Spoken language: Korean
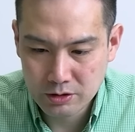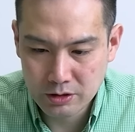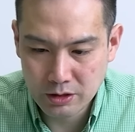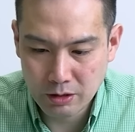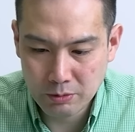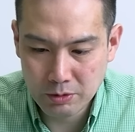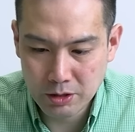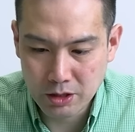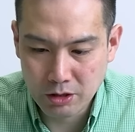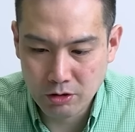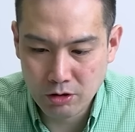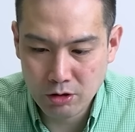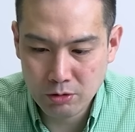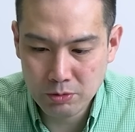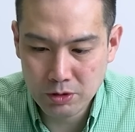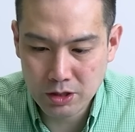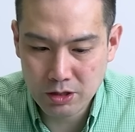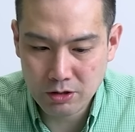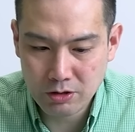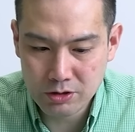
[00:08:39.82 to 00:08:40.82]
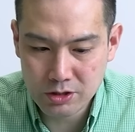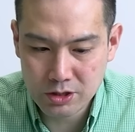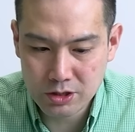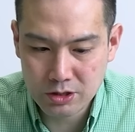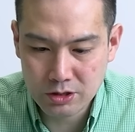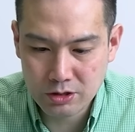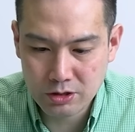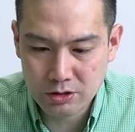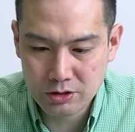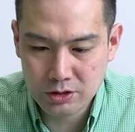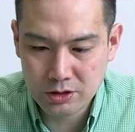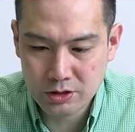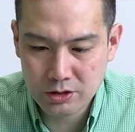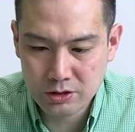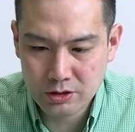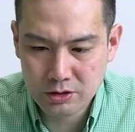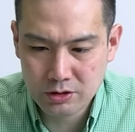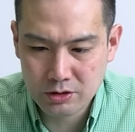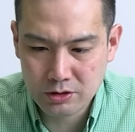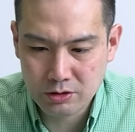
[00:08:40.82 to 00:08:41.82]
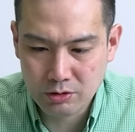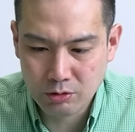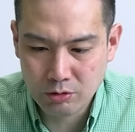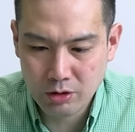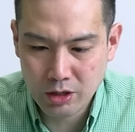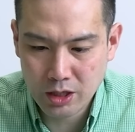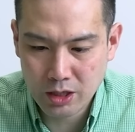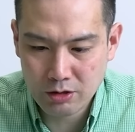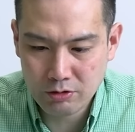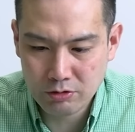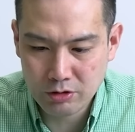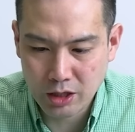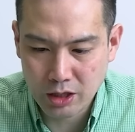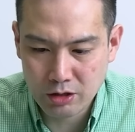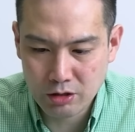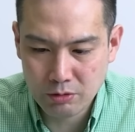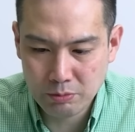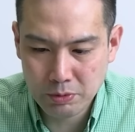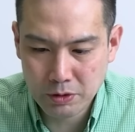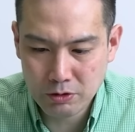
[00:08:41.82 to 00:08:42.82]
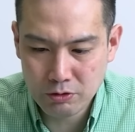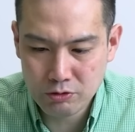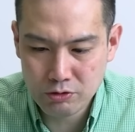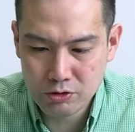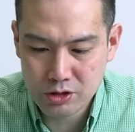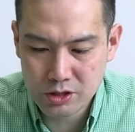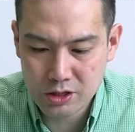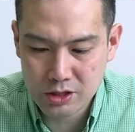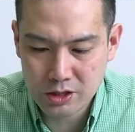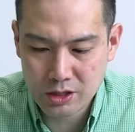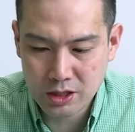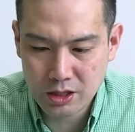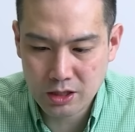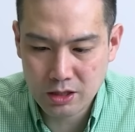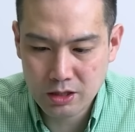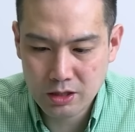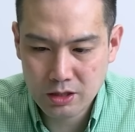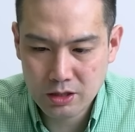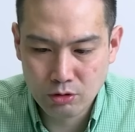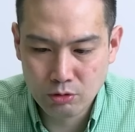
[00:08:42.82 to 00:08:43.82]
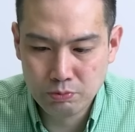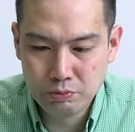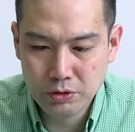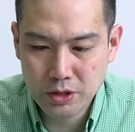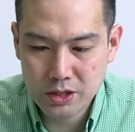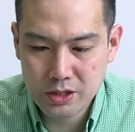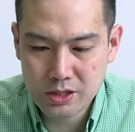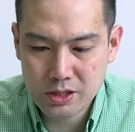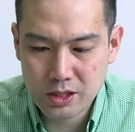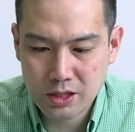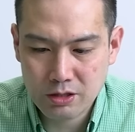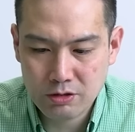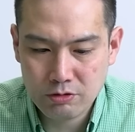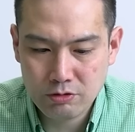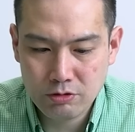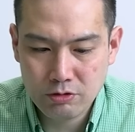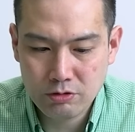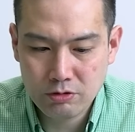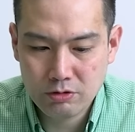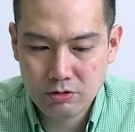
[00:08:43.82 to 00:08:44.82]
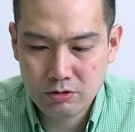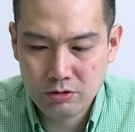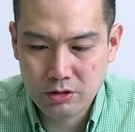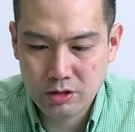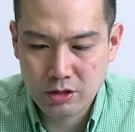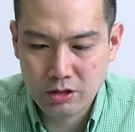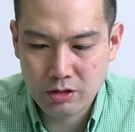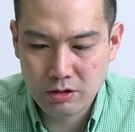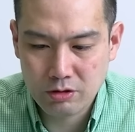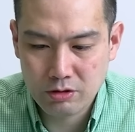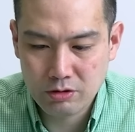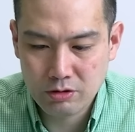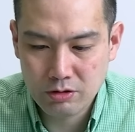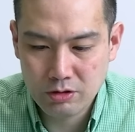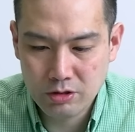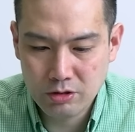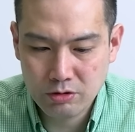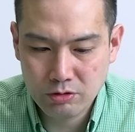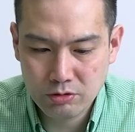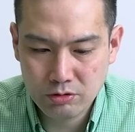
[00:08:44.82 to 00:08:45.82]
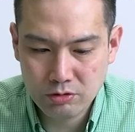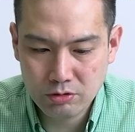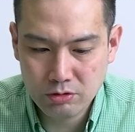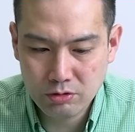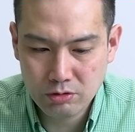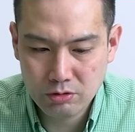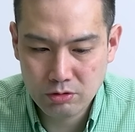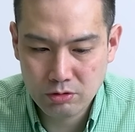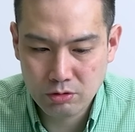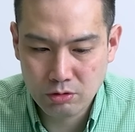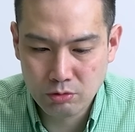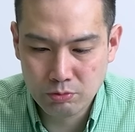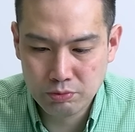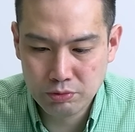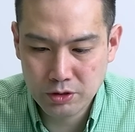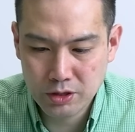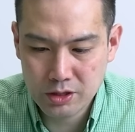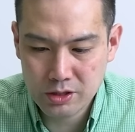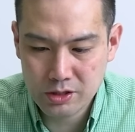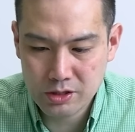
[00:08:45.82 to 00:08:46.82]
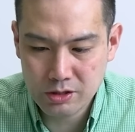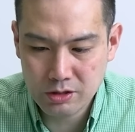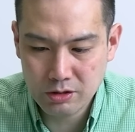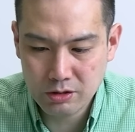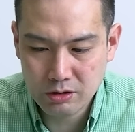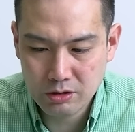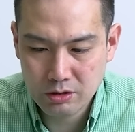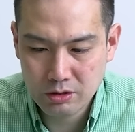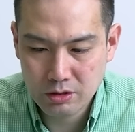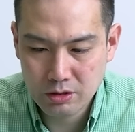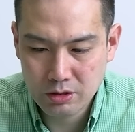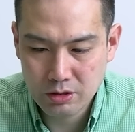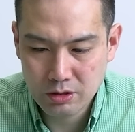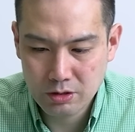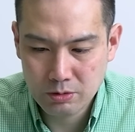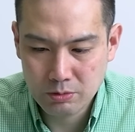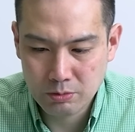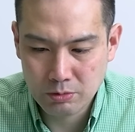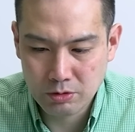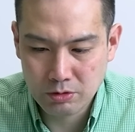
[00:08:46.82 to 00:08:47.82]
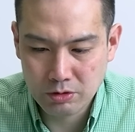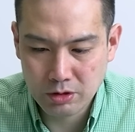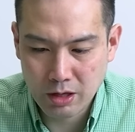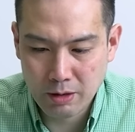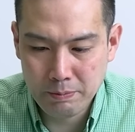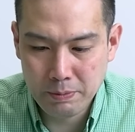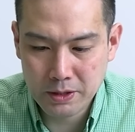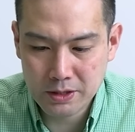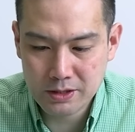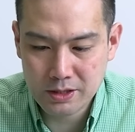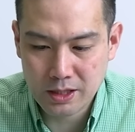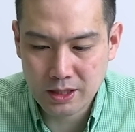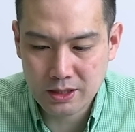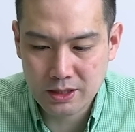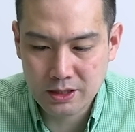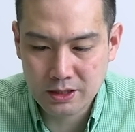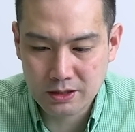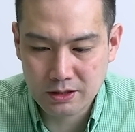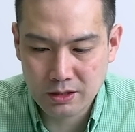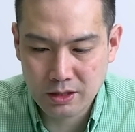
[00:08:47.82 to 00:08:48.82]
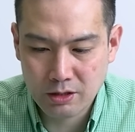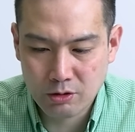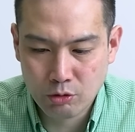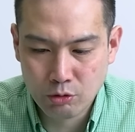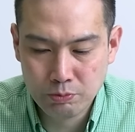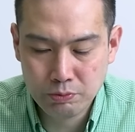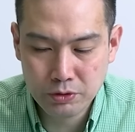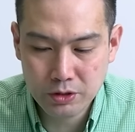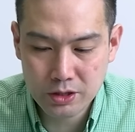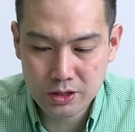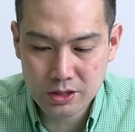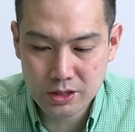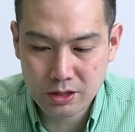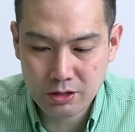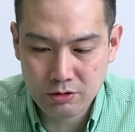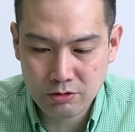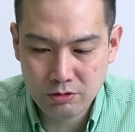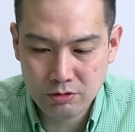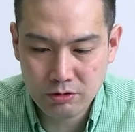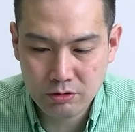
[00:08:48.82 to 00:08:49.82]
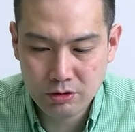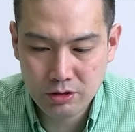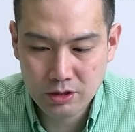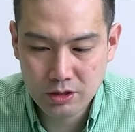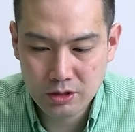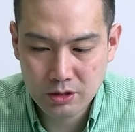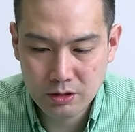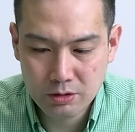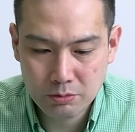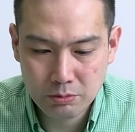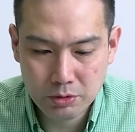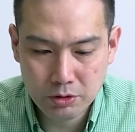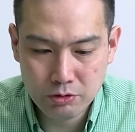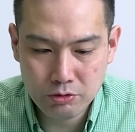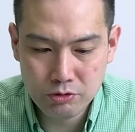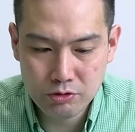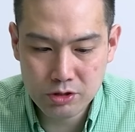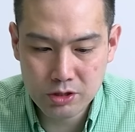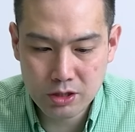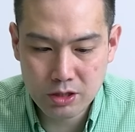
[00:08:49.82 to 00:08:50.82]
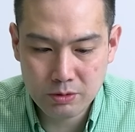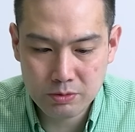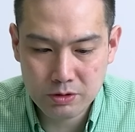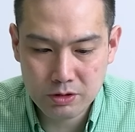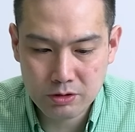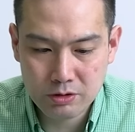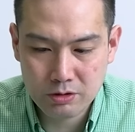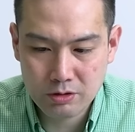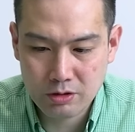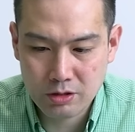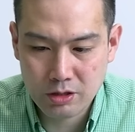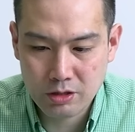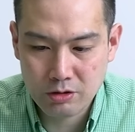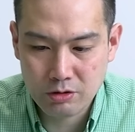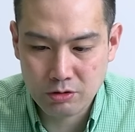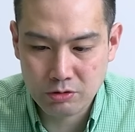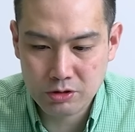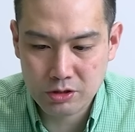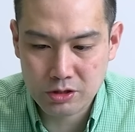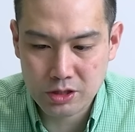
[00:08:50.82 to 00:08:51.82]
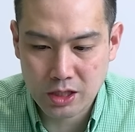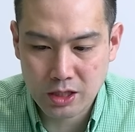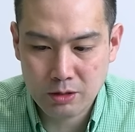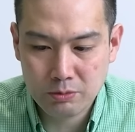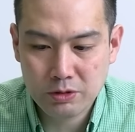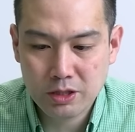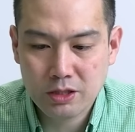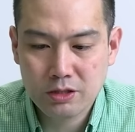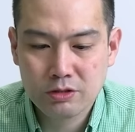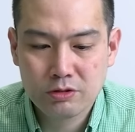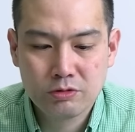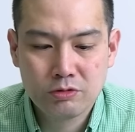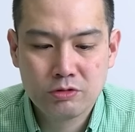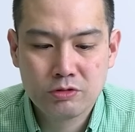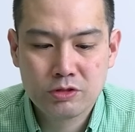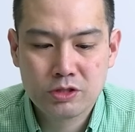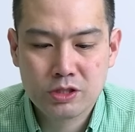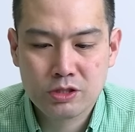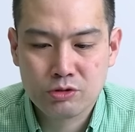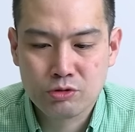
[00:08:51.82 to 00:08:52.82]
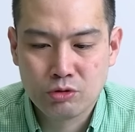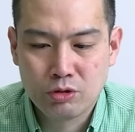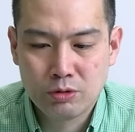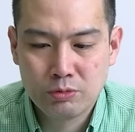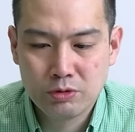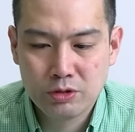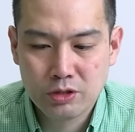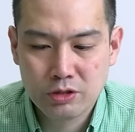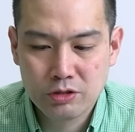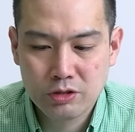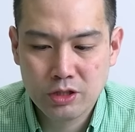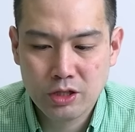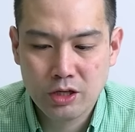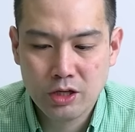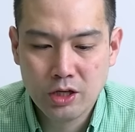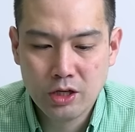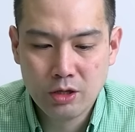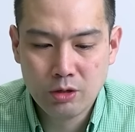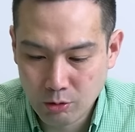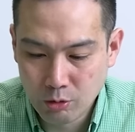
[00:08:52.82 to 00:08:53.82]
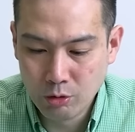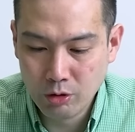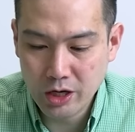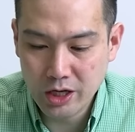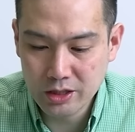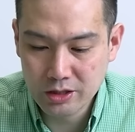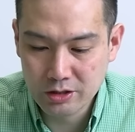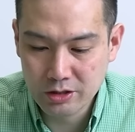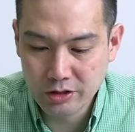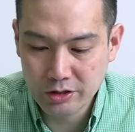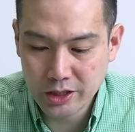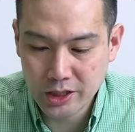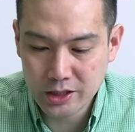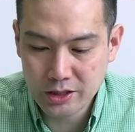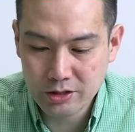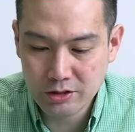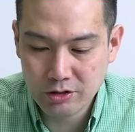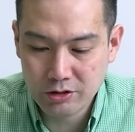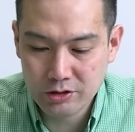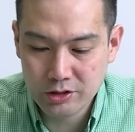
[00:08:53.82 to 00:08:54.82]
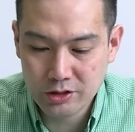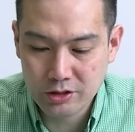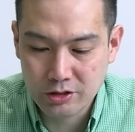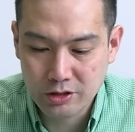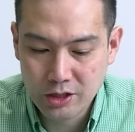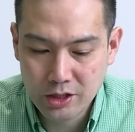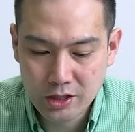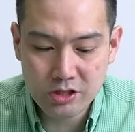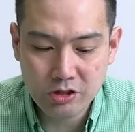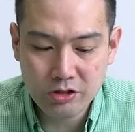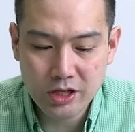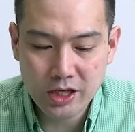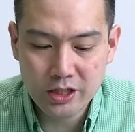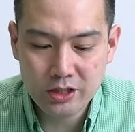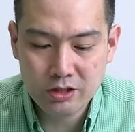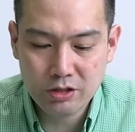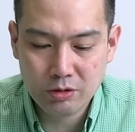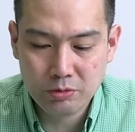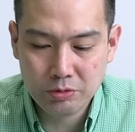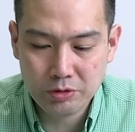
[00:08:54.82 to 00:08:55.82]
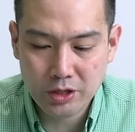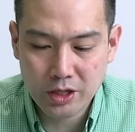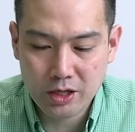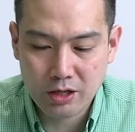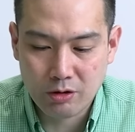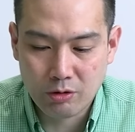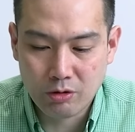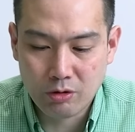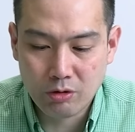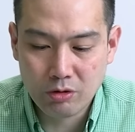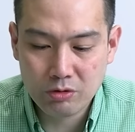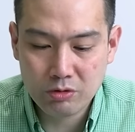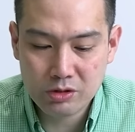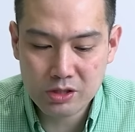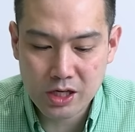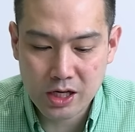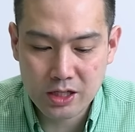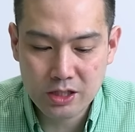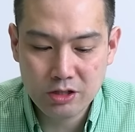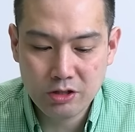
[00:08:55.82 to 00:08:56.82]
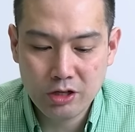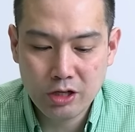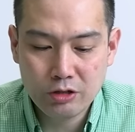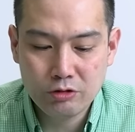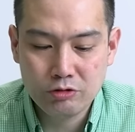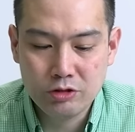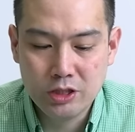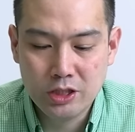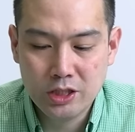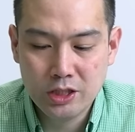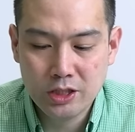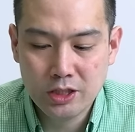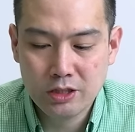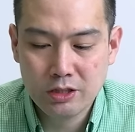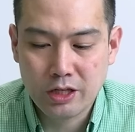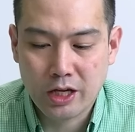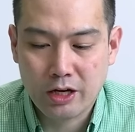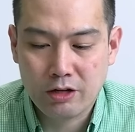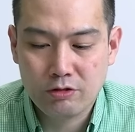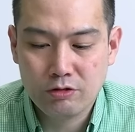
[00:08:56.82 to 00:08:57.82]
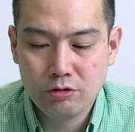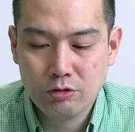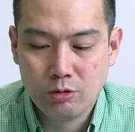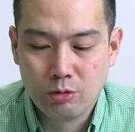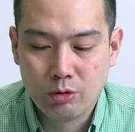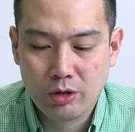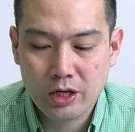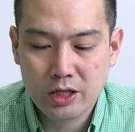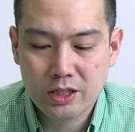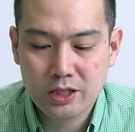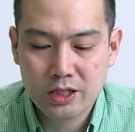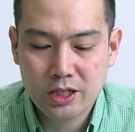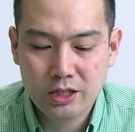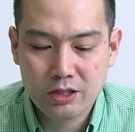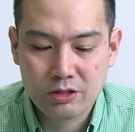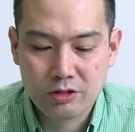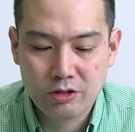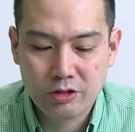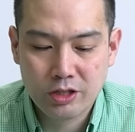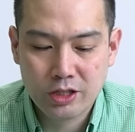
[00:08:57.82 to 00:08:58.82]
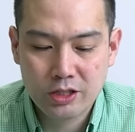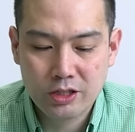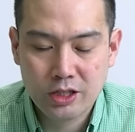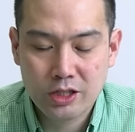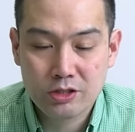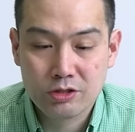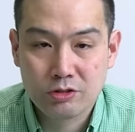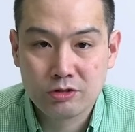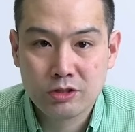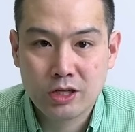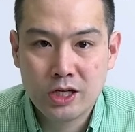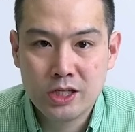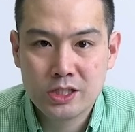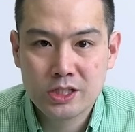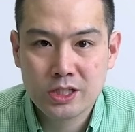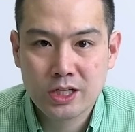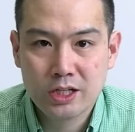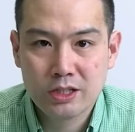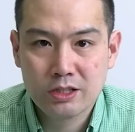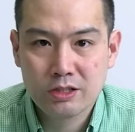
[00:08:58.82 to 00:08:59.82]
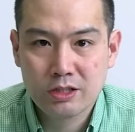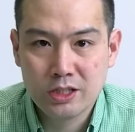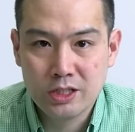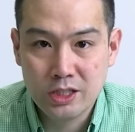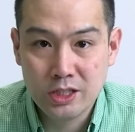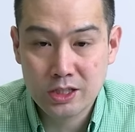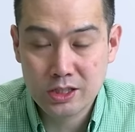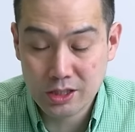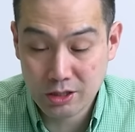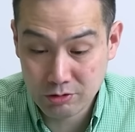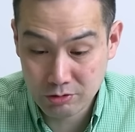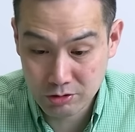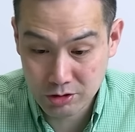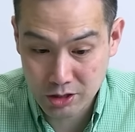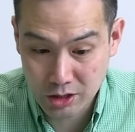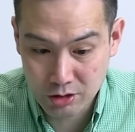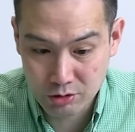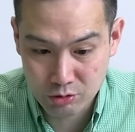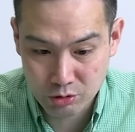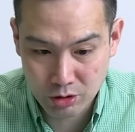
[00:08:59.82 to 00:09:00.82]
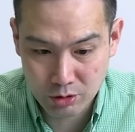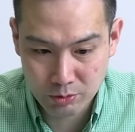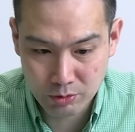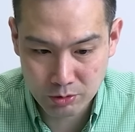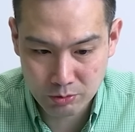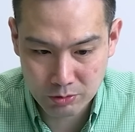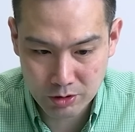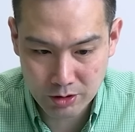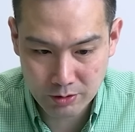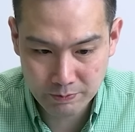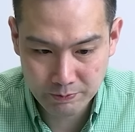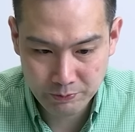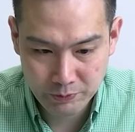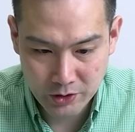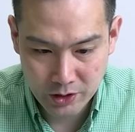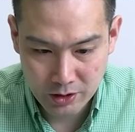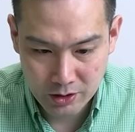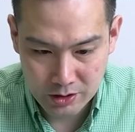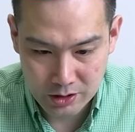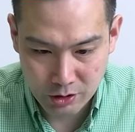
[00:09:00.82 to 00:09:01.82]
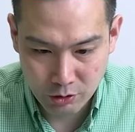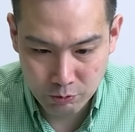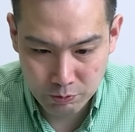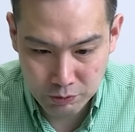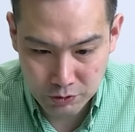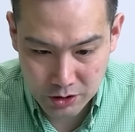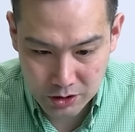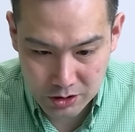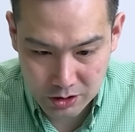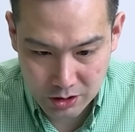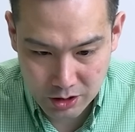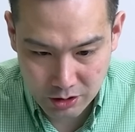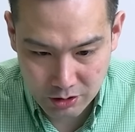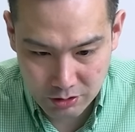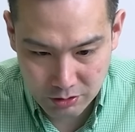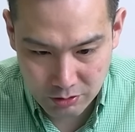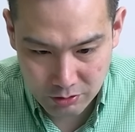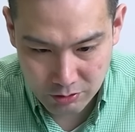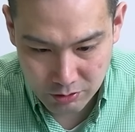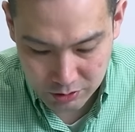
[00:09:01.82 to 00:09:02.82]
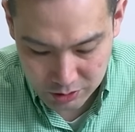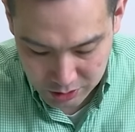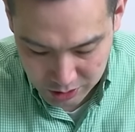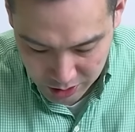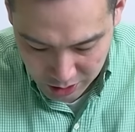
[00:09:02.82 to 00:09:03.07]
그 다음에 영업이 커지는 거는 올해하고 내년 평균치가 오픈엣지하고 네, 이것도 오픈엣지 뭐 네페스 아크 네, 오픈엣지하고 평균치 값은 네, 역시 자람 테크놀로지가 좋아 보이는 근데 올해 늘어나는 거는 전하는 것보다 작년에도 이익을 냈고 올해 크게 늘어나는 게 저는 에이징랜드가 이익상으로는 제일 좋아 보입니다 자, 오픈 엣지 테크놀로지